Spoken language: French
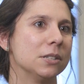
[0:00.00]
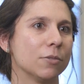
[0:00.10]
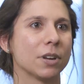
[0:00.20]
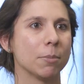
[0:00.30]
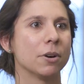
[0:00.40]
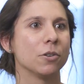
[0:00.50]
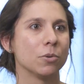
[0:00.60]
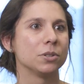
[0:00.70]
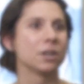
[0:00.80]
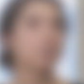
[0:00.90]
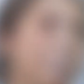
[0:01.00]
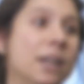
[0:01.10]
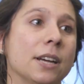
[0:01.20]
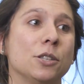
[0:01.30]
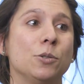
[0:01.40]
ils sont vraiment contents.
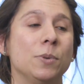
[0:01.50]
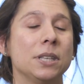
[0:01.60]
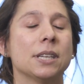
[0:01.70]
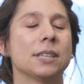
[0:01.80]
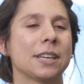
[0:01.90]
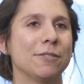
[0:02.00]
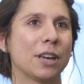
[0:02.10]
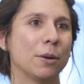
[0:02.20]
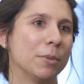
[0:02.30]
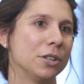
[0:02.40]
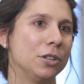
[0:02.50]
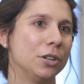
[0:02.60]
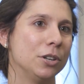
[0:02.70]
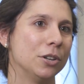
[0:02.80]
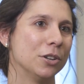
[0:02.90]
La suite, ça serait vraiment de
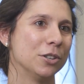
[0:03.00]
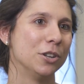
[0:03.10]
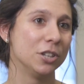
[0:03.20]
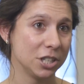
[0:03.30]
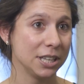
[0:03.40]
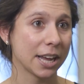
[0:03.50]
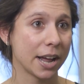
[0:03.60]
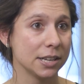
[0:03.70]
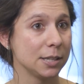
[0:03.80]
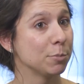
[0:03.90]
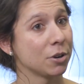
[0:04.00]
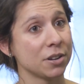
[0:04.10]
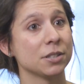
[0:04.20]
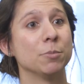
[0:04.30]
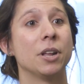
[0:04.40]
le, de le généraliser pour
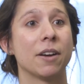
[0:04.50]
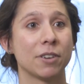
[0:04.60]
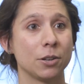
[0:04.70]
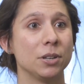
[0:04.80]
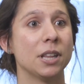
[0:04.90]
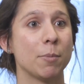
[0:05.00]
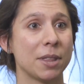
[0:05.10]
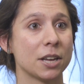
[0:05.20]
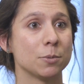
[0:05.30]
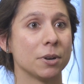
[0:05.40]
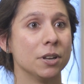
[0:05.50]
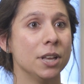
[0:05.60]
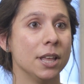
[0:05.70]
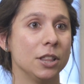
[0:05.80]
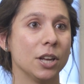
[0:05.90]
l'ensemble de la faculté d'aménagement,
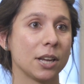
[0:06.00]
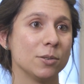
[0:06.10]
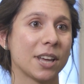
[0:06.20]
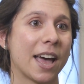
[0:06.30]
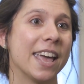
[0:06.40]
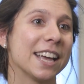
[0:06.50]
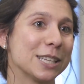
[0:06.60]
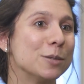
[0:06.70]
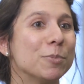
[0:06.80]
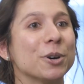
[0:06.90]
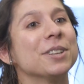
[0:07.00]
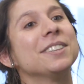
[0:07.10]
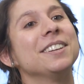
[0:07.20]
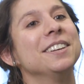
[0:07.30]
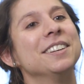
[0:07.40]
de réussir à
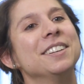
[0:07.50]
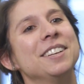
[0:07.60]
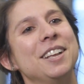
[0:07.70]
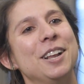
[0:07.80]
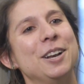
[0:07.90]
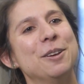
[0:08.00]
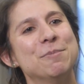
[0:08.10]
exporter le